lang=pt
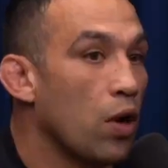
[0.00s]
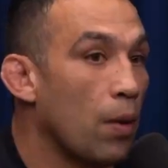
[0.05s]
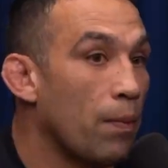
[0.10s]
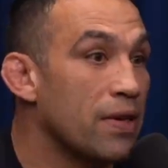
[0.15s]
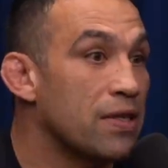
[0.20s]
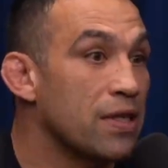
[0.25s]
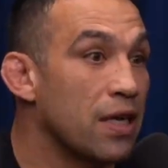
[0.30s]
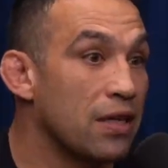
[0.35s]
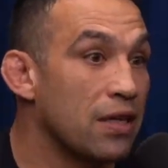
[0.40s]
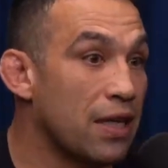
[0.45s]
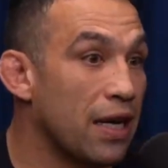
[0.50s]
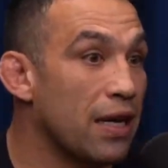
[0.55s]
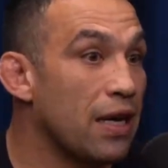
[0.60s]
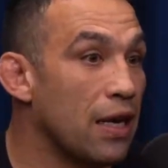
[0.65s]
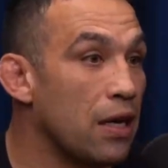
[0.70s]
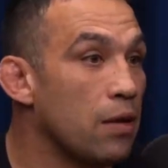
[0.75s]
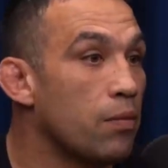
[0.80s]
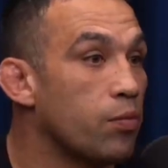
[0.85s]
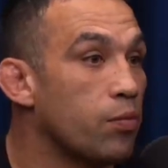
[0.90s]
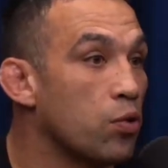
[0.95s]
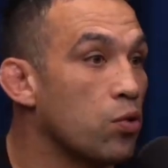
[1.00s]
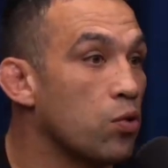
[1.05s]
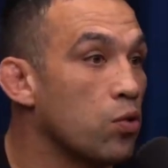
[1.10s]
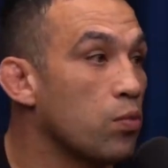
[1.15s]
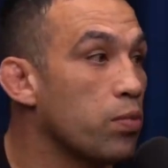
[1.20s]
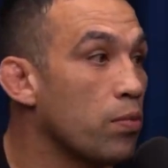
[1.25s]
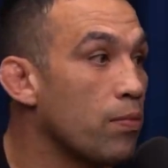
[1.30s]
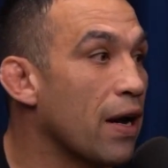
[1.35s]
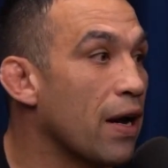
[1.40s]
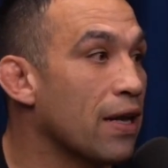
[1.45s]
apresentei ele
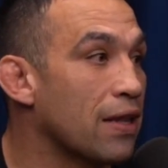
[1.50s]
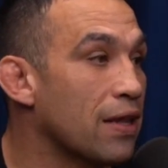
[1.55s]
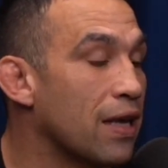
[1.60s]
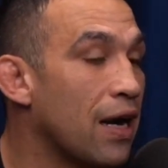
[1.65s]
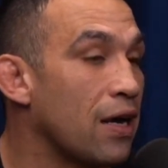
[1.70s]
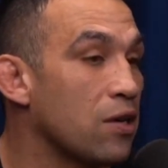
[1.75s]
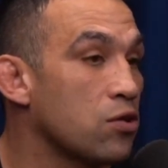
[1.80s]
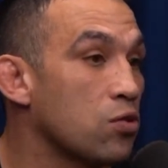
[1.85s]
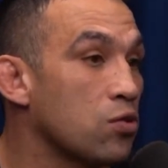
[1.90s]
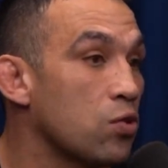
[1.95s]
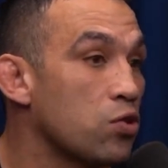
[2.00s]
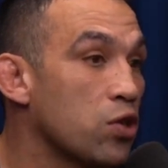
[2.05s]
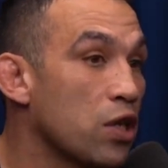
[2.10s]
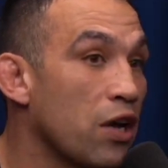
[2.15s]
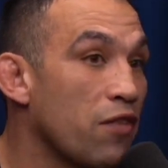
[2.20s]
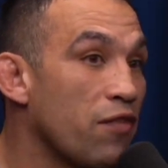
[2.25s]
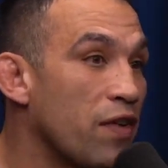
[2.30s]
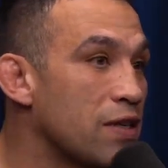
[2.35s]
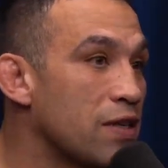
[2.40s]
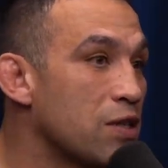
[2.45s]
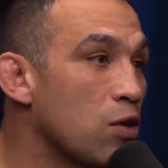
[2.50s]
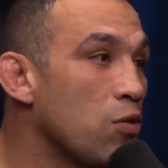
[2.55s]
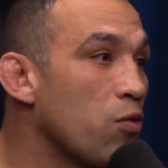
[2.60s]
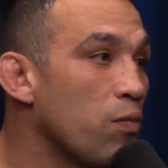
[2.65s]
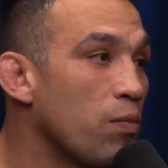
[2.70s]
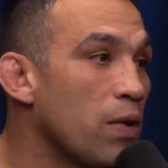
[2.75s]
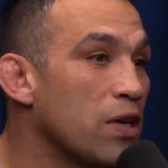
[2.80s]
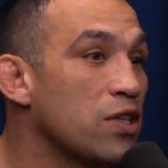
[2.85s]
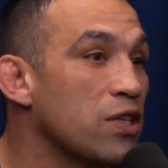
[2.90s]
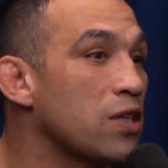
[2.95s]
pro, pro Mike Tyson, eu cheguei a fazer um.
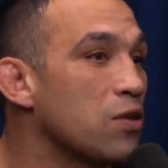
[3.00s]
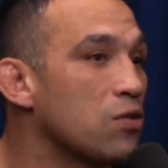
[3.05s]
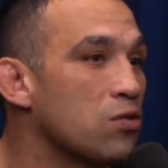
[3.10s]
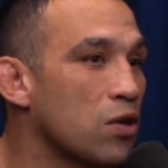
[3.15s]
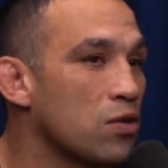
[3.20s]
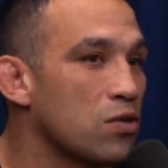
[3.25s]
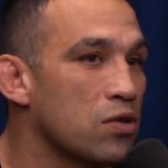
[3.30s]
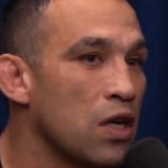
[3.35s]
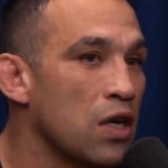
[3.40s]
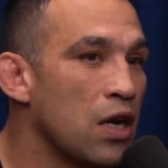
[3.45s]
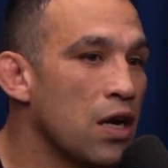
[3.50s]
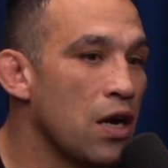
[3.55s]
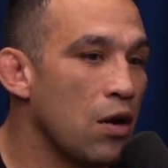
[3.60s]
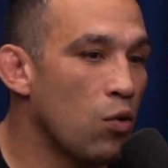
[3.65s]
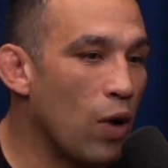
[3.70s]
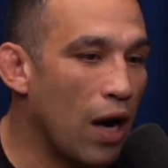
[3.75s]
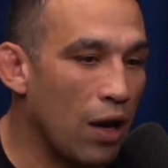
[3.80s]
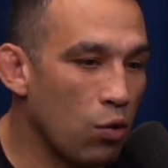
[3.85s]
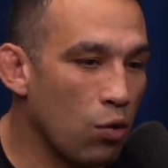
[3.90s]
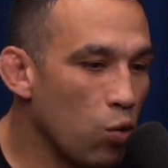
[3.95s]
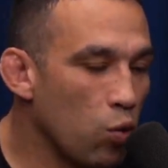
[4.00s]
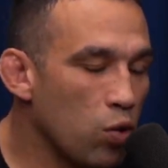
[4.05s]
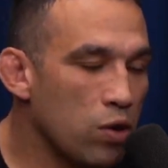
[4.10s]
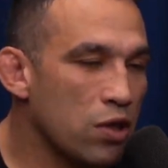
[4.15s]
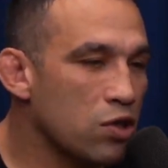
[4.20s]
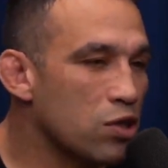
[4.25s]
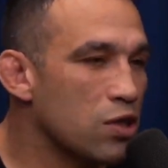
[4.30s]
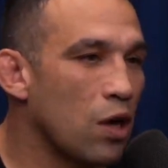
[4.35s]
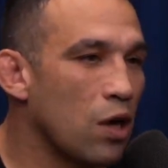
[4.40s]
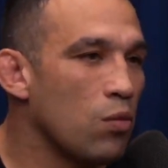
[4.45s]
Imagina, nossa, a luta
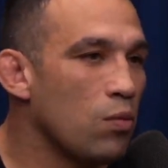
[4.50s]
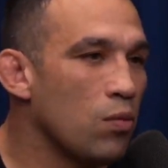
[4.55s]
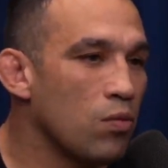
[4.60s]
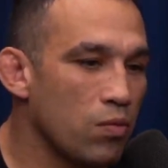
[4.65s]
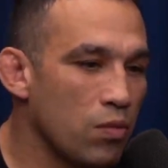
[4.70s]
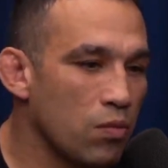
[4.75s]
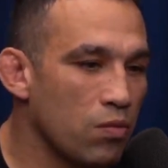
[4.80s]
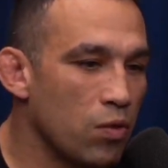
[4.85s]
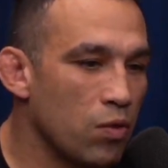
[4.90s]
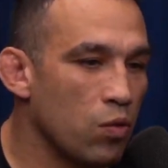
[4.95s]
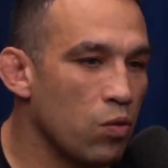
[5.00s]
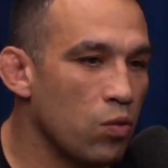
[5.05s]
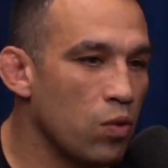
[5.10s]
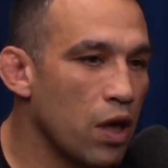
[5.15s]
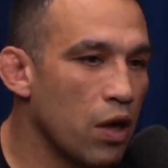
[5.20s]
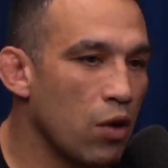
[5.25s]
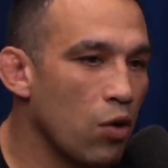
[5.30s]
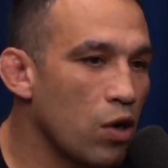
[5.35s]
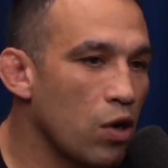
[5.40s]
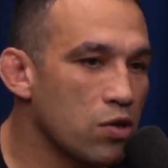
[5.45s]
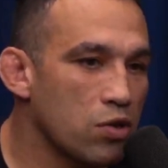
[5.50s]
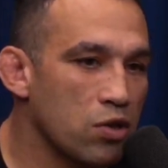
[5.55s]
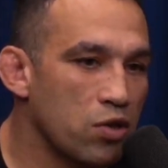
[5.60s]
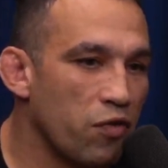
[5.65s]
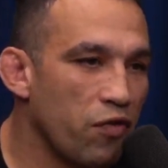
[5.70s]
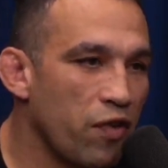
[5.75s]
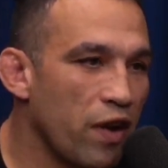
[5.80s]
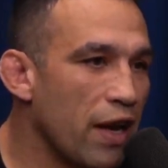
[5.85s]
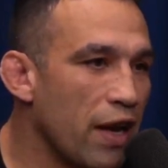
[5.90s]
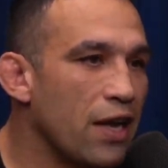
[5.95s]
te dá um, um negócio
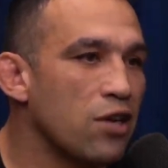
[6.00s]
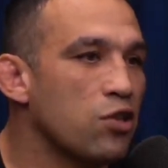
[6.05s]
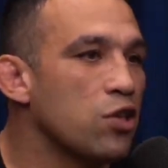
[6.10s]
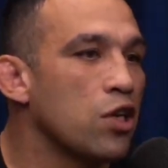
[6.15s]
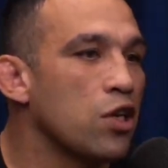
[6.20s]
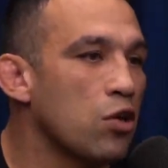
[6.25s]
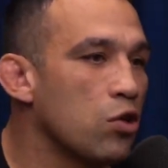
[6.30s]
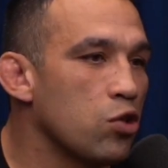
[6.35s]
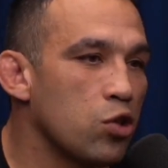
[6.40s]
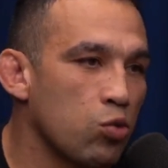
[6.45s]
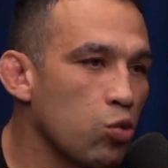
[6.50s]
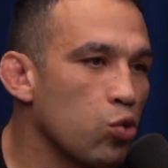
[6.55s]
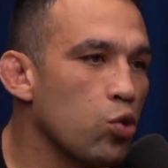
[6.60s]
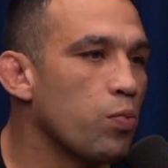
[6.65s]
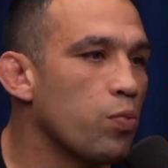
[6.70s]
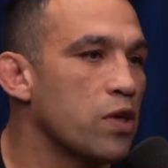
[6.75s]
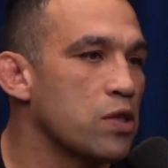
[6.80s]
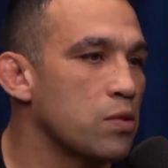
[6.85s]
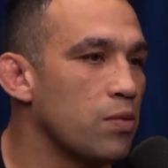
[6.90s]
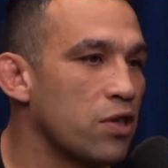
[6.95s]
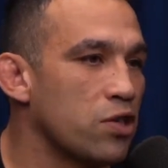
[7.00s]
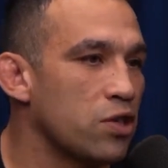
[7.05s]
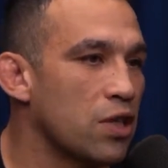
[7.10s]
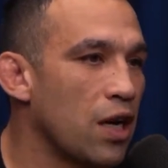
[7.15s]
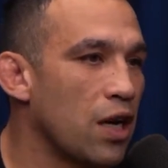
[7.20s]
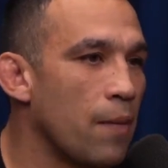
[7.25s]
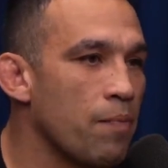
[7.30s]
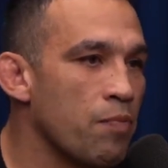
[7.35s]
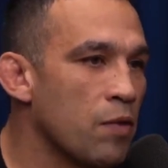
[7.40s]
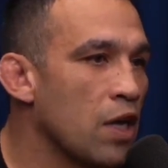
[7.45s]
diferente de tudo que eu posso
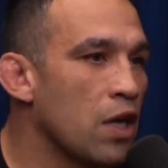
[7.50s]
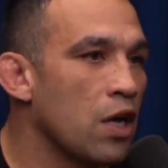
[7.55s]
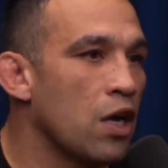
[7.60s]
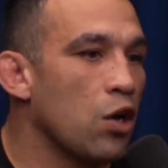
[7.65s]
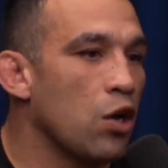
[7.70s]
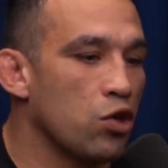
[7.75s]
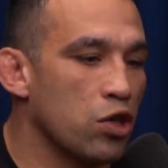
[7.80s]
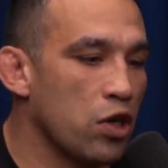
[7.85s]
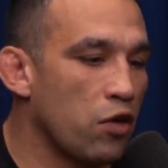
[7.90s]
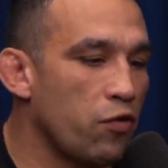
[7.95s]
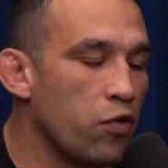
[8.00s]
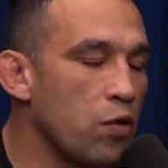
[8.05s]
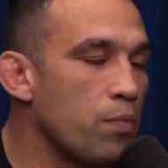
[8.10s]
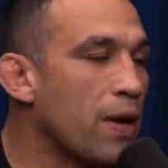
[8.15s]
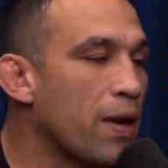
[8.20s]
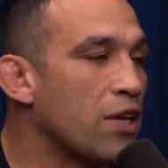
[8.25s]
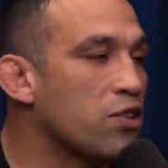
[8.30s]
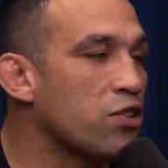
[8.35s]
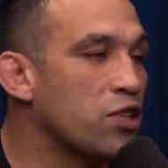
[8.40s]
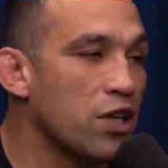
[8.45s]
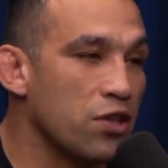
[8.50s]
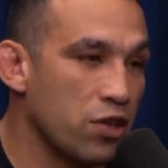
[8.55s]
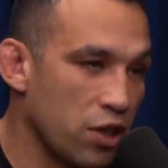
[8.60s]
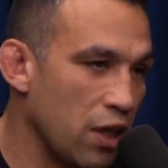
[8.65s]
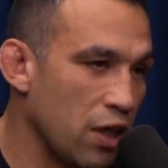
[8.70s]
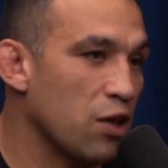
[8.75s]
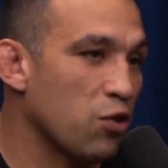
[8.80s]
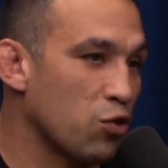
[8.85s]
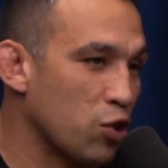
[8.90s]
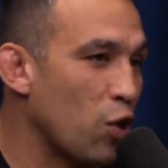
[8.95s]
imaginar. Eu já fui pra
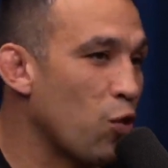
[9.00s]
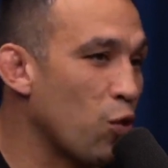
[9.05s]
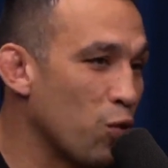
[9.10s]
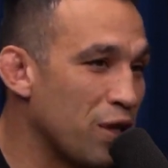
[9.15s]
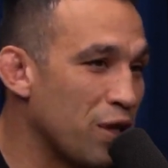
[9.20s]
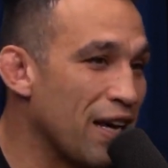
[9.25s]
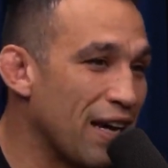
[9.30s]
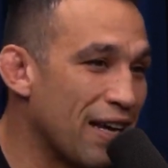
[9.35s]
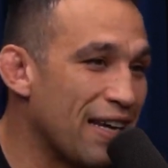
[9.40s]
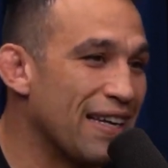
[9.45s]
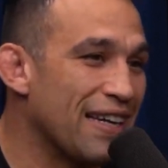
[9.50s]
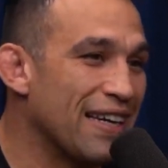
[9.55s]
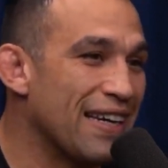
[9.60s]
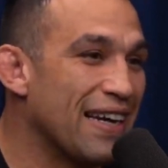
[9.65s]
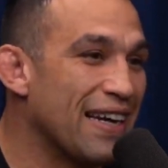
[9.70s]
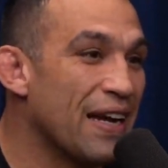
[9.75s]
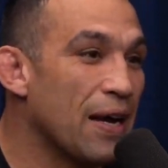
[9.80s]
Tchetchênia, né, que eu já contei aqui.